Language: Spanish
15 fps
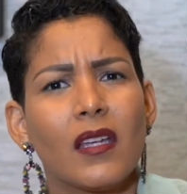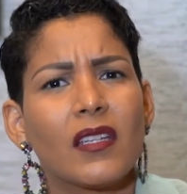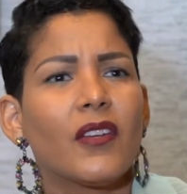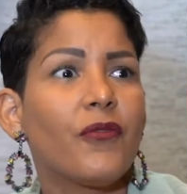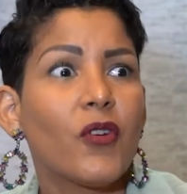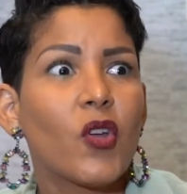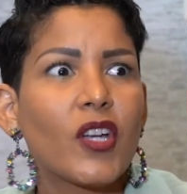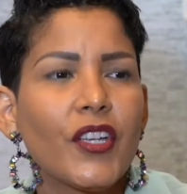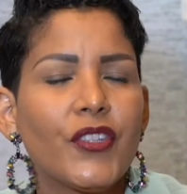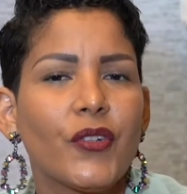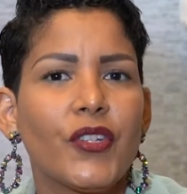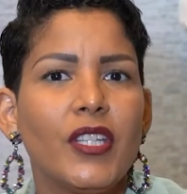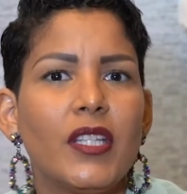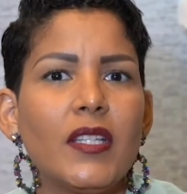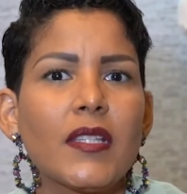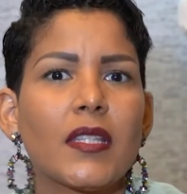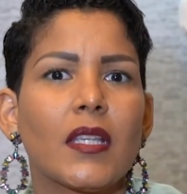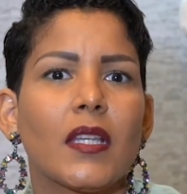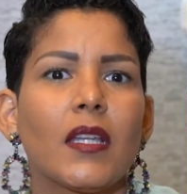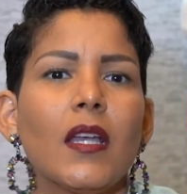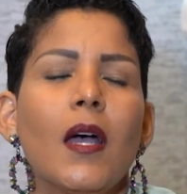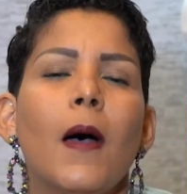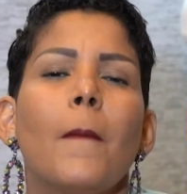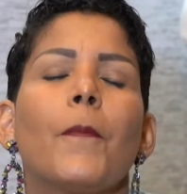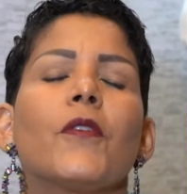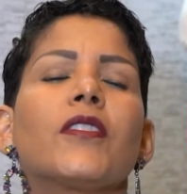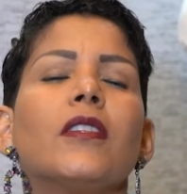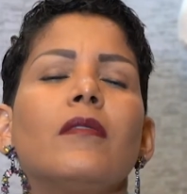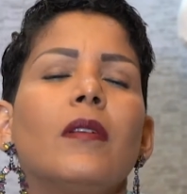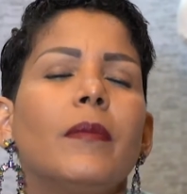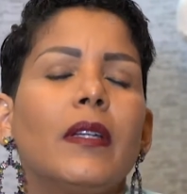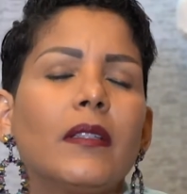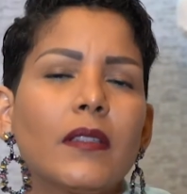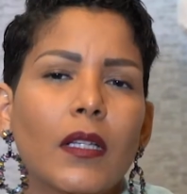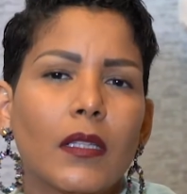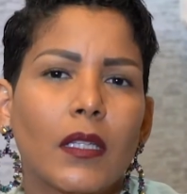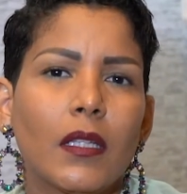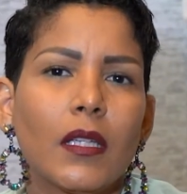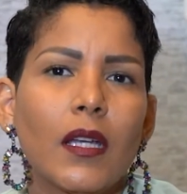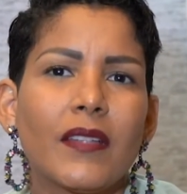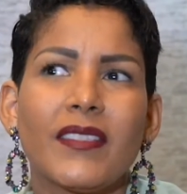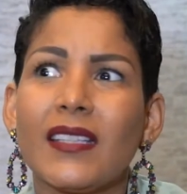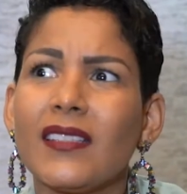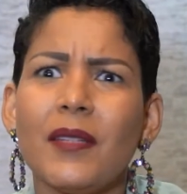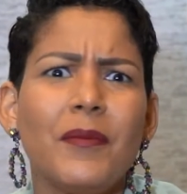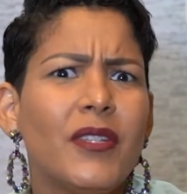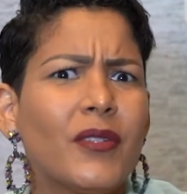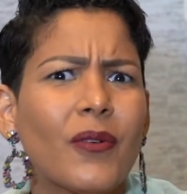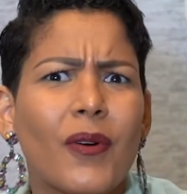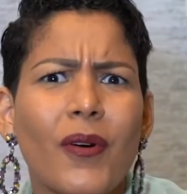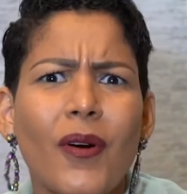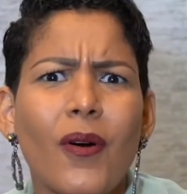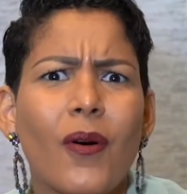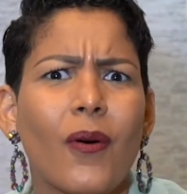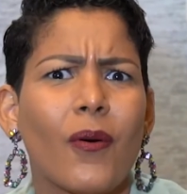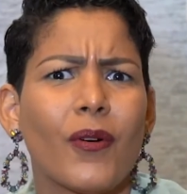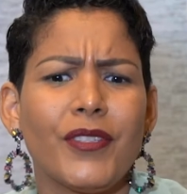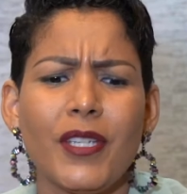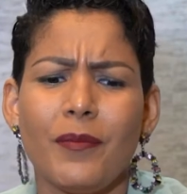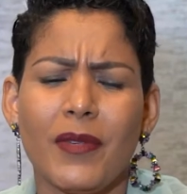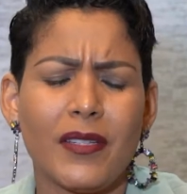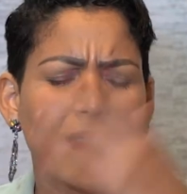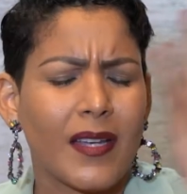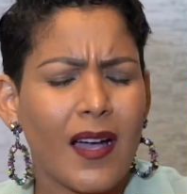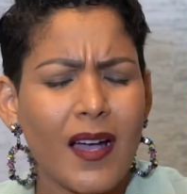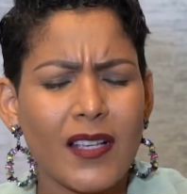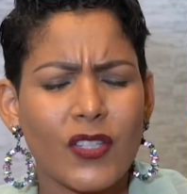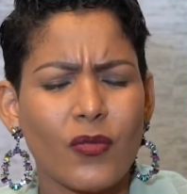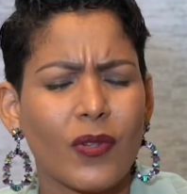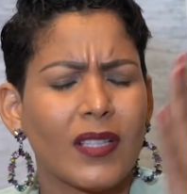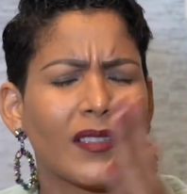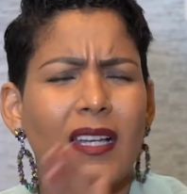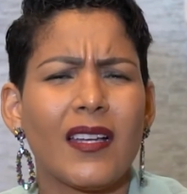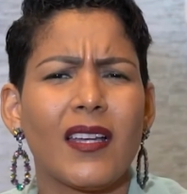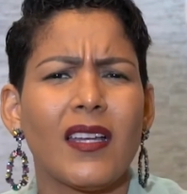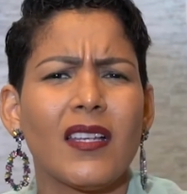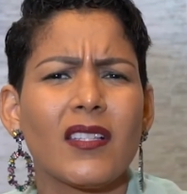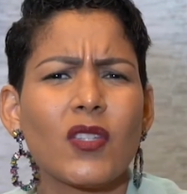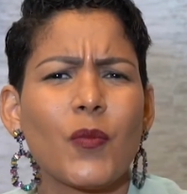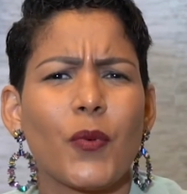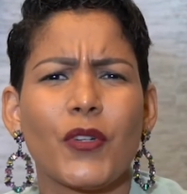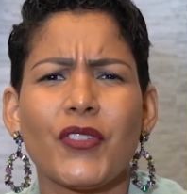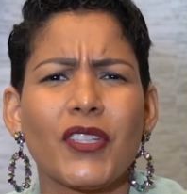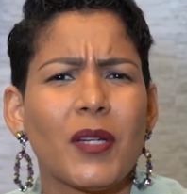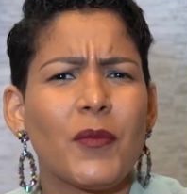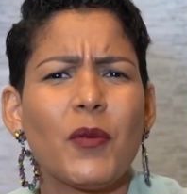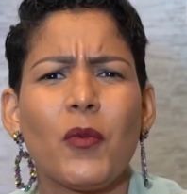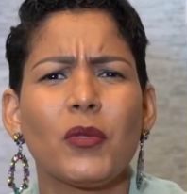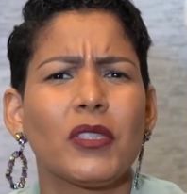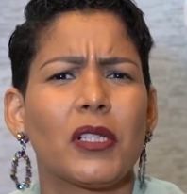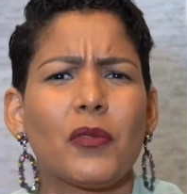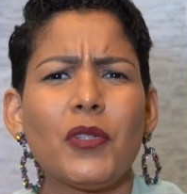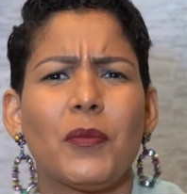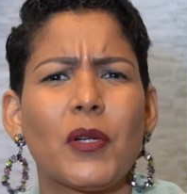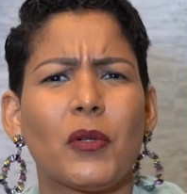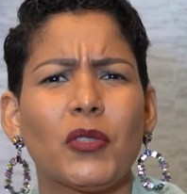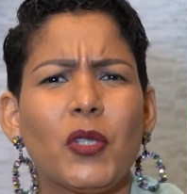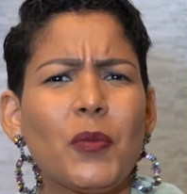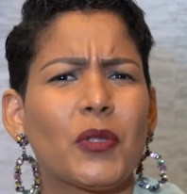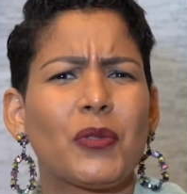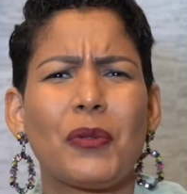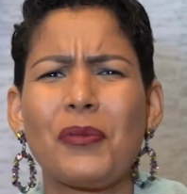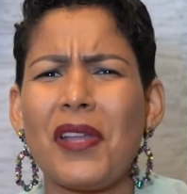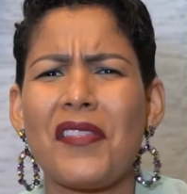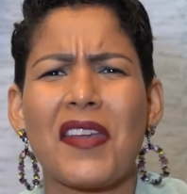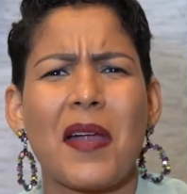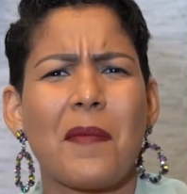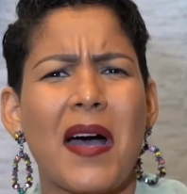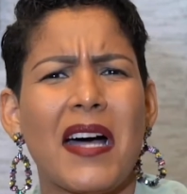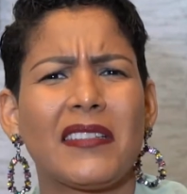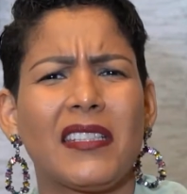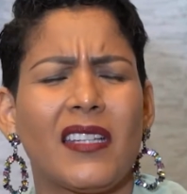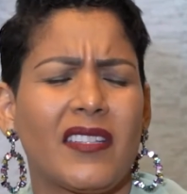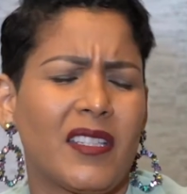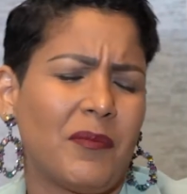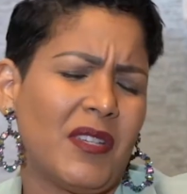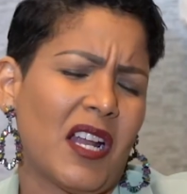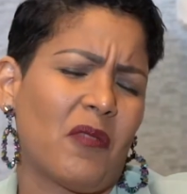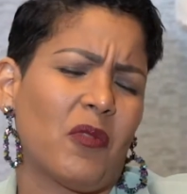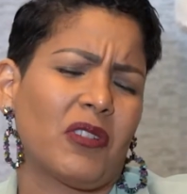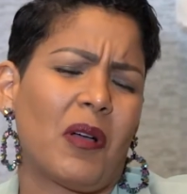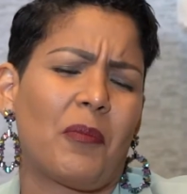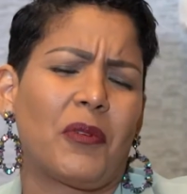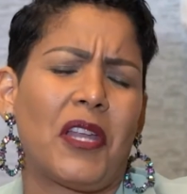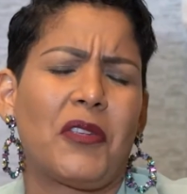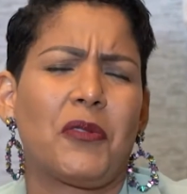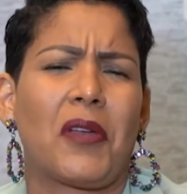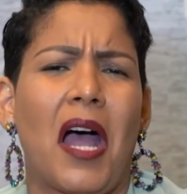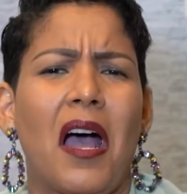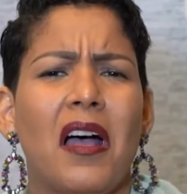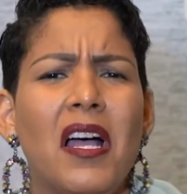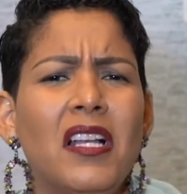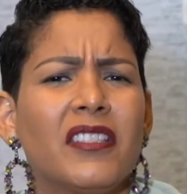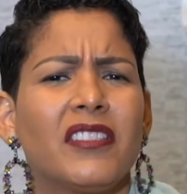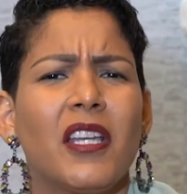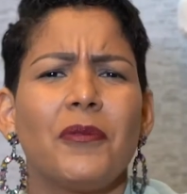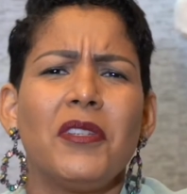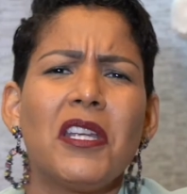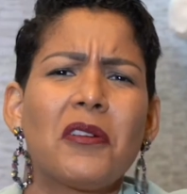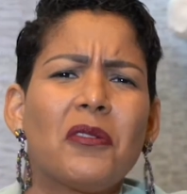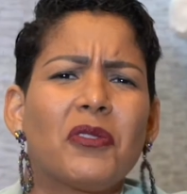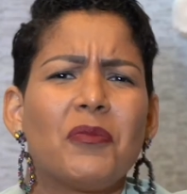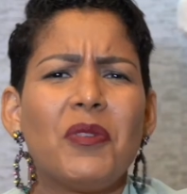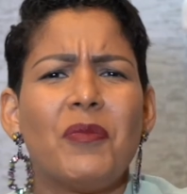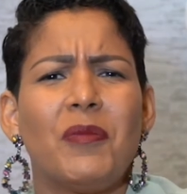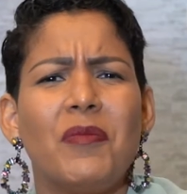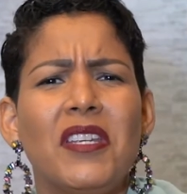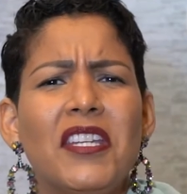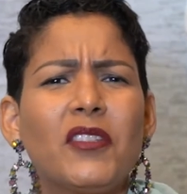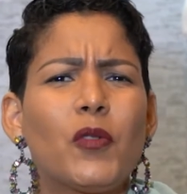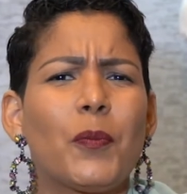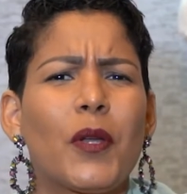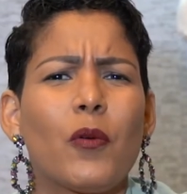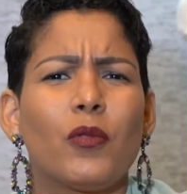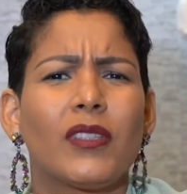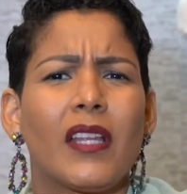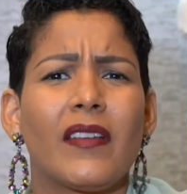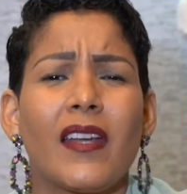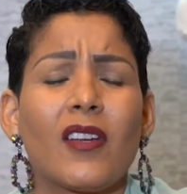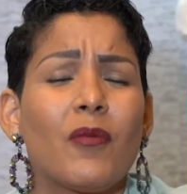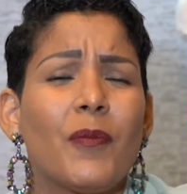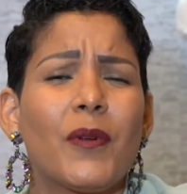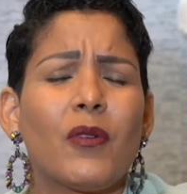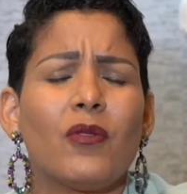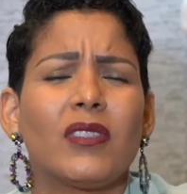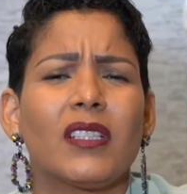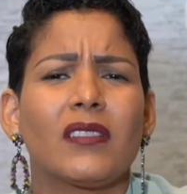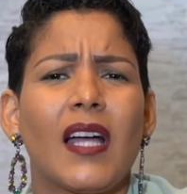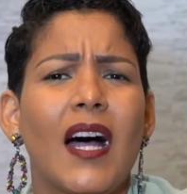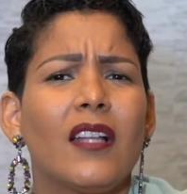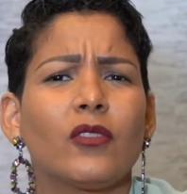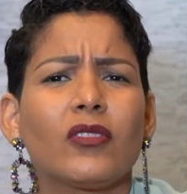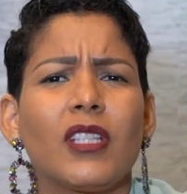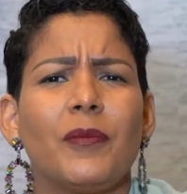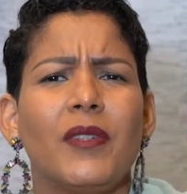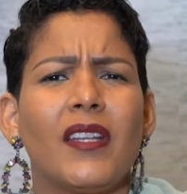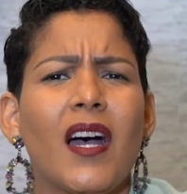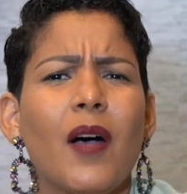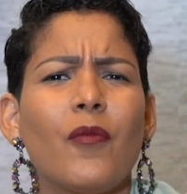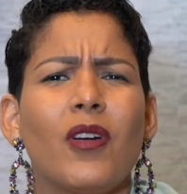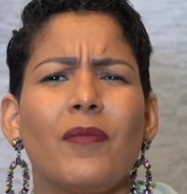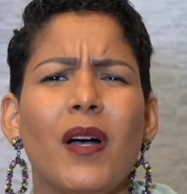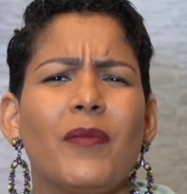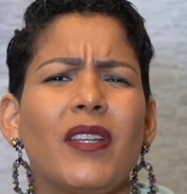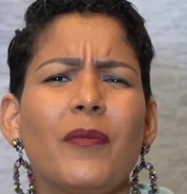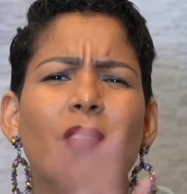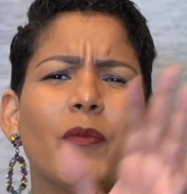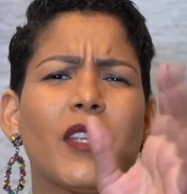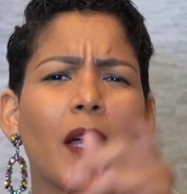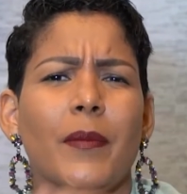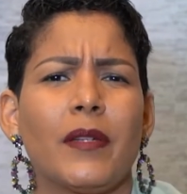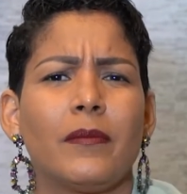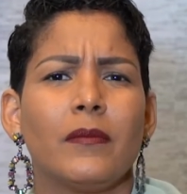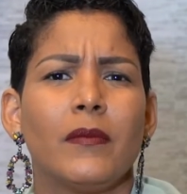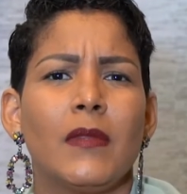qué fue lo que yo hice. Posiblemente él te diga, ya terminó, óyeme, ya, suelta eso. Por eso es que a mí no me gusta reunirme contigo, porque tú eres una dramática. Ya mira cómo te va a poner a llorar. Ya viene con tu mimimi, tu preguntadera, no me pregunte tanto, terminamos, es más, mira, a mí no me llame.